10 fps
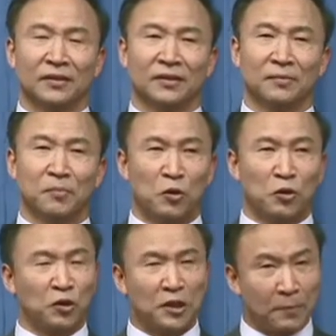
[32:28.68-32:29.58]
宝玉
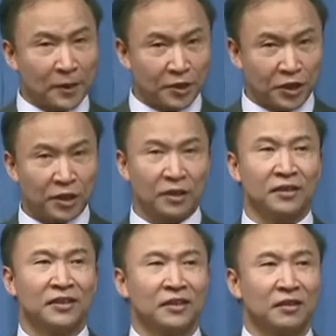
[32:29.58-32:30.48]
说：“你别急，
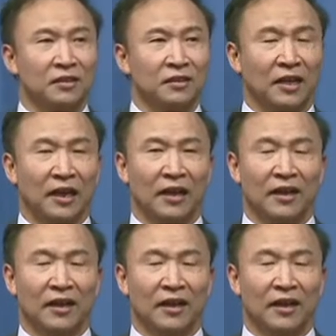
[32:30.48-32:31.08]
哎，